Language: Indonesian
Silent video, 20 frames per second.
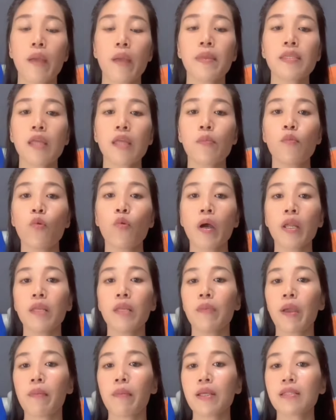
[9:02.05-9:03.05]
bisa muat
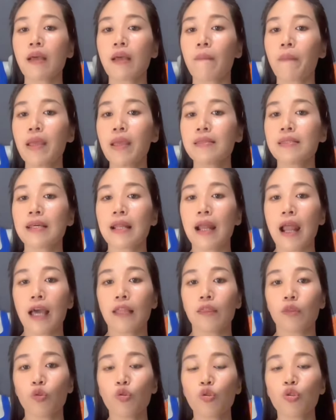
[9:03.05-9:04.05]
di BB sampai
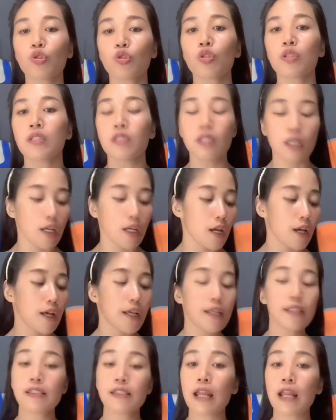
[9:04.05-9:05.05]
100
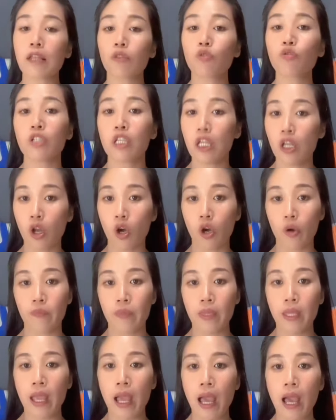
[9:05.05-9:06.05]
100 eh, kilo
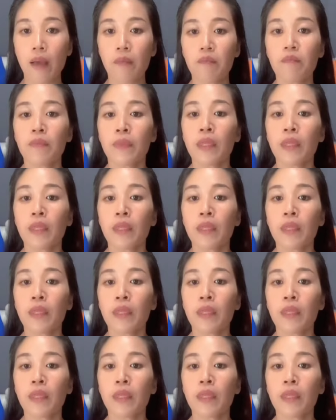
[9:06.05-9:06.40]
ya